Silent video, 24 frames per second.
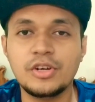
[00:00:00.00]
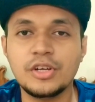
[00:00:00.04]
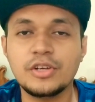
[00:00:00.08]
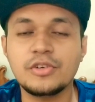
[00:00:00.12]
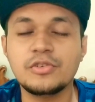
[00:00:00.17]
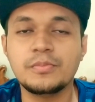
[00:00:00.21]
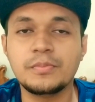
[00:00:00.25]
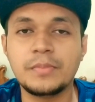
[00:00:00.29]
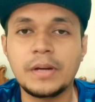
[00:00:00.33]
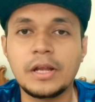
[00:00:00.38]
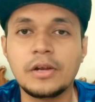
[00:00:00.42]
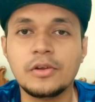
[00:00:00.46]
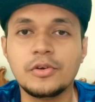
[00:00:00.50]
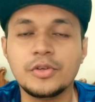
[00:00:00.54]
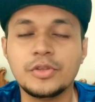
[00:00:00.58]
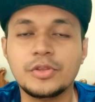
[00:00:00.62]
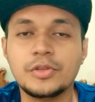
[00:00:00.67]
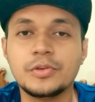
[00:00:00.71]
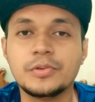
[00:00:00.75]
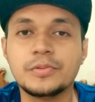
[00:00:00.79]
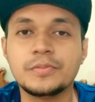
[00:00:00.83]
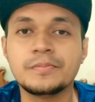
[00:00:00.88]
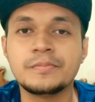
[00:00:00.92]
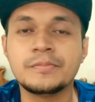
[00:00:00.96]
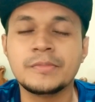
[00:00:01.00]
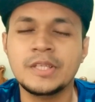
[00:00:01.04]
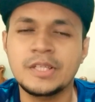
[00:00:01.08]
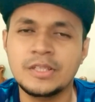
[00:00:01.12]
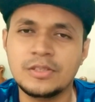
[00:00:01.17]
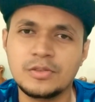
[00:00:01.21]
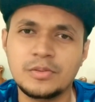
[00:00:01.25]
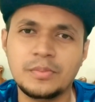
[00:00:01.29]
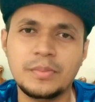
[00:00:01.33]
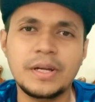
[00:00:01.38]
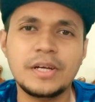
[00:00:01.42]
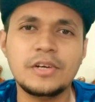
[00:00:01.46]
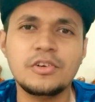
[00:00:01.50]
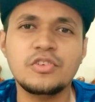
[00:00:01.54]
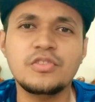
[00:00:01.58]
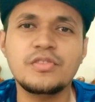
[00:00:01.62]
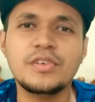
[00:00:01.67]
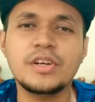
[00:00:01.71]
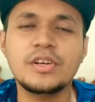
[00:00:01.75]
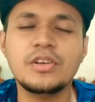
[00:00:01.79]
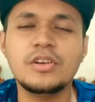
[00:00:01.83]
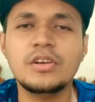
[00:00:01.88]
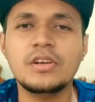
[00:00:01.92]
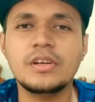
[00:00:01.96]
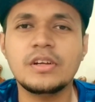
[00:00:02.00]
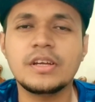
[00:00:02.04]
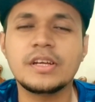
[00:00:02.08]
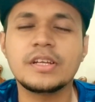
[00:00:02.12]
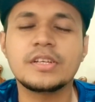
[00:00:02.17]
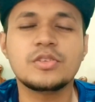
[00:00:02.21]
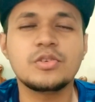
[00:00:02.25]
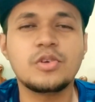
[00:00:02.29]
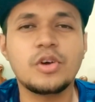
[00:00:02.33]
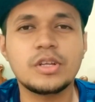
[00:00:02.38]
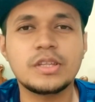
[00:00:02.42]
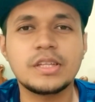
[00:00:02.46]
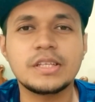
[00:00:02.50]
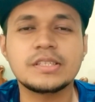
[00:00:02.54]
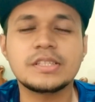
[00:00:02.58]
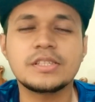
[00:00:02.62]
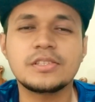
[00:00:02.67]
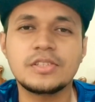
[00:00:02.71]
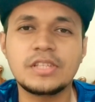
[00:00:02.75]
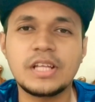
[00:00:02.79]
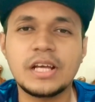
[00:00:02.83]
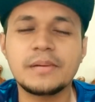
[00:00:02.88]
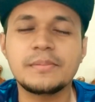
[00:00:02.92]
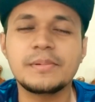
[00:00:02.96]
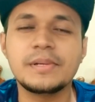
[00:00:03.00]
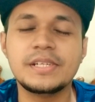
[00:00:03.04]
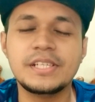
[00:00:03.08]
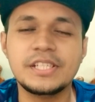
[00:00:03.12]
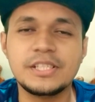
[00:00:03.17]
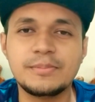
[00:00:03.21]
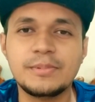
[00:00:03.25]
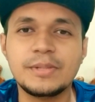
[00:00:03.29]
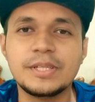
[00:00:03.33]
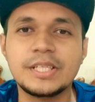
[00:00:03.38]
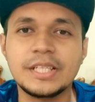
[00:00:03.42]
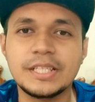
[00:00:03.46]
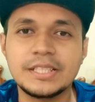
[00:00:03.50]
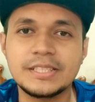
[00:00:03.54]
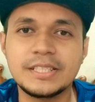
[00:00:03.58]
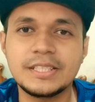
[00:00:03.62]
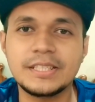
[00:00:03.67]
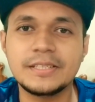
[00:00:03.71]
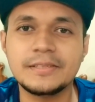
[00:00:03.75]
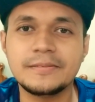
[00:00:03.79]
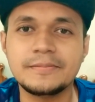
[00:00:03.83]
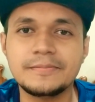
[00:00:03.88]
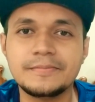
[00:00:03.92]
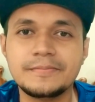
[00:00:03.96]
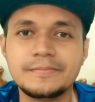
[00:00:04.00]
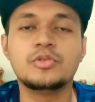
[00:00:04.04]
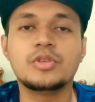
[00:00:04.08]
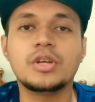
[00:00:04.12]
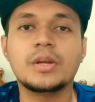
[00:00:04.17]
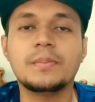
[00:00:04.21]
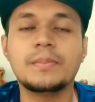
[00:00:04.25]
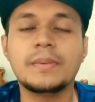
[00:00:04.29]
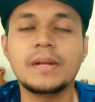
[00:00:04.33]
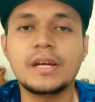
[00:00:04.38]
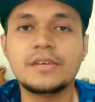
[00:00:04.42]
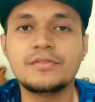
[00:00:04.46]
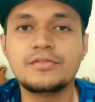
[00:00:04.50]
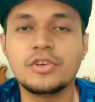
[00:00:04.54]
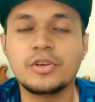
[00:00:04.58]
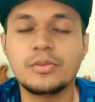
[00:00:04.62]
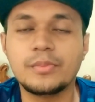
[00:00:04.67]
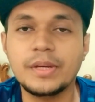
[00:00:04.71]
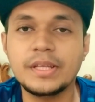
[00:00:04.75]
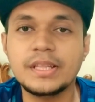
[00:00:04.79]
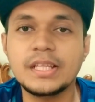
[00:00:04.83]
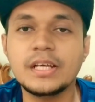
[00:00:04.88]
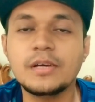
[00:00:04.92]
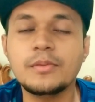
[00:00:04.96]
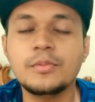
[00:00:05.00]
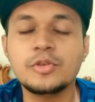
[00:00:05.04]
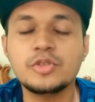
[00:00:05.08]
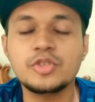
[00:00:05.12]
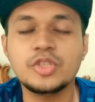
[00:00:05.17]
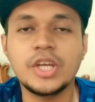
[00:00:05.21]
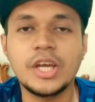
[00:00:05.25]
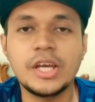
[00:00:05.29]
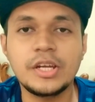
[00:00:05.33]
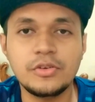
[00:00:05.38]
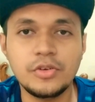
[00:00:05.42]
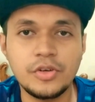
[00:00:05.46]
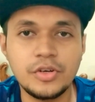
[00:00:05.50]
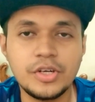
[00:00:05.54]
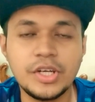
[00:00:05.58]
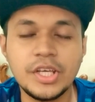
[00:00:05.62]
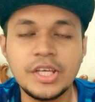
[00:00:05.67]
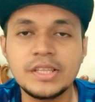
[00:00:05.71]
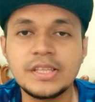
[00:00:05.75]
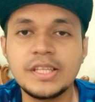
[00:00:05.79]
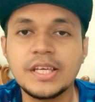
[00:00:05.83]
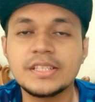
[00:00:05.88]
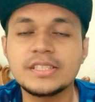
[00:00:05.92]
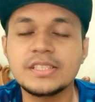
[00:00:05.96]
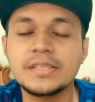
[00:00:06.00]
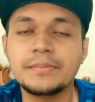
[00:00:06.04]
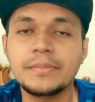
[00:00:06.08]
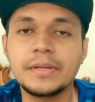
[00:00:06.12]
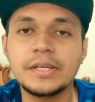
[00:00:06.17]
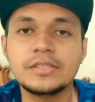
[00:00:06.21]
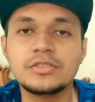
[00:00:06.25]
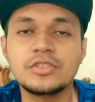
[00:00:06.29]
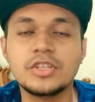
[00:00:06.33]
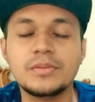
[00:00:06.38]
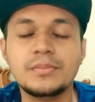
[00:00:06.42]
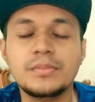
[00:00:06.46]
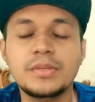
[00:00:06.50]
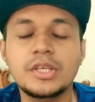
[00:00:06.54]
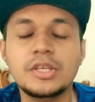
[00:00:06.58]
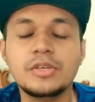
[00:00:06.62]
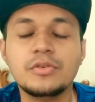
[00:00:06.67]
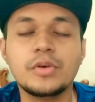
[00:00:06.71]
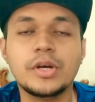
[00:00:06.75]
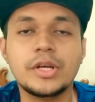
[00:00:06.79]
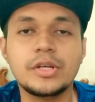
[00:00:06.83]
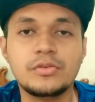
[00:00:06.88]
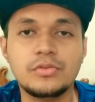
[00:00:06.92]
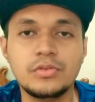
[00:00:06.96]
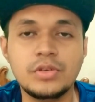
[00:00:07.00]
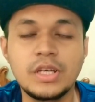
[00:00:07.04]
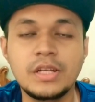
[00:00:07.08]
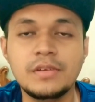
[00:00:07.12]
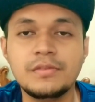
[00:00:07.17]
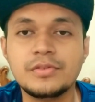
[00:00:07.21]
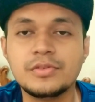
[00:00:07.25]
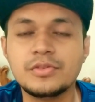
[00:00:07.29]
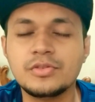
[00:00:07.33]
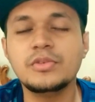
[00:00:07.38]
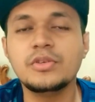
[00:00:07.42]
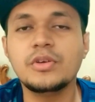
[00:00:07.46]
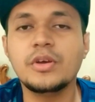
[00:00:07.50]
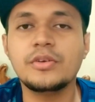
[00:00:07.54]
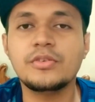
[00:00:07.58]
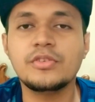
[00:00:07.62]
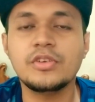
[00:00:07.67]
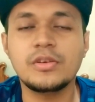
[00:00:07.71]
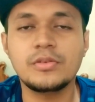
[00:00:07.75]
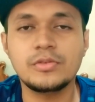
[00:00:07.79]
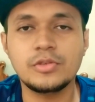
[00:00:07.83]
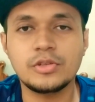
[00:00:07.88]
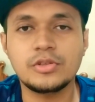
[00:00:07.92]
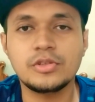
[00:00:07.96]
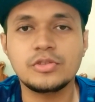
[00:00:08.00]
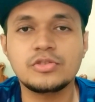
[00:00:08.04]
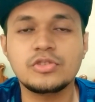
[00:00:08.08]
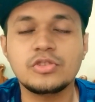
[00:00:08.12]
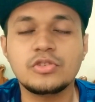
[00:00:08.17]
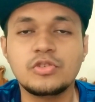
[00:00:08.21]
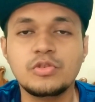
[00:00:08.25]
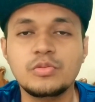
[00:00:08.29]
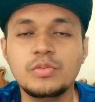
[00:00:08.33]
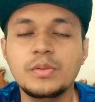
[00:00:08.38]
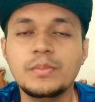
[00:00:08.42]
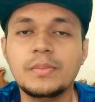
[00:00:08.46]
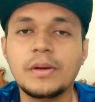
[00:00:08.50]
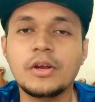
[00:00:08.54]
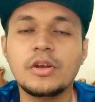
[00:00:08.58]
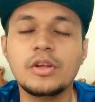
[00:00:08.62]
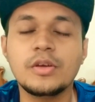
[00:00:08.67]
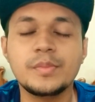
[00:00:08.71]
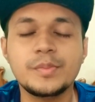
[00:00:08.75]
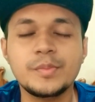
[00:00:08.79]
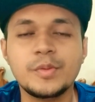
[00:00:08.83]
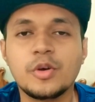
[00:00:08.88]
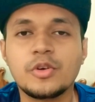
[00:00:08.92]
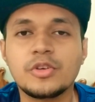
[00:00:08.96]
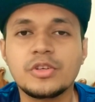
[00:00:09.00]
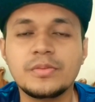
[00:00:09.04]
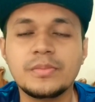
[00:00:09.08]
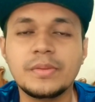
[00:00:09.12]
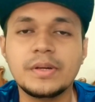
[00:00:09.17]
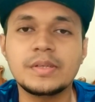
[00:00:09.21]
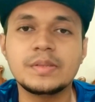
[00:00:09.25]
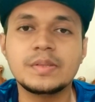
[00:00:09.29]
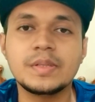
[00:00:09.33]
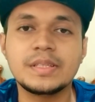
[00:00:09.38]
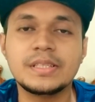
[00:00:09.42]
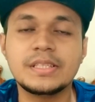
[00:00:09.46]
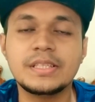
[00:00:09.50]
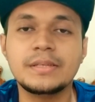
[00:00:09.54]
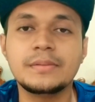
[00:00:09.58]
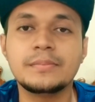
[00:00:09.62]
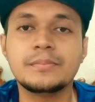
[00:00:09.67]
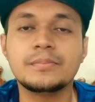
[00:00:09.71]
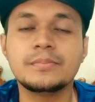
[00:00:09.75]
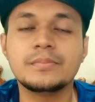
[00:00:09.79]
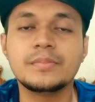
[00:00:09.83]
অনেক ভালো হইতো বাট ওভারঅল একটু হতাশা থাকবে এই ডিসপ্লে সেকশনে প্ল্যাটফর্ম এতে অবশ্যই অ্যান্ড্রয়েড টেন থাকছে বেসড অন ইউআই টুয়েলভ সো টুয়েলভ যথেষ্ট খুবই ভালো এবং অপটিমাইজ একটি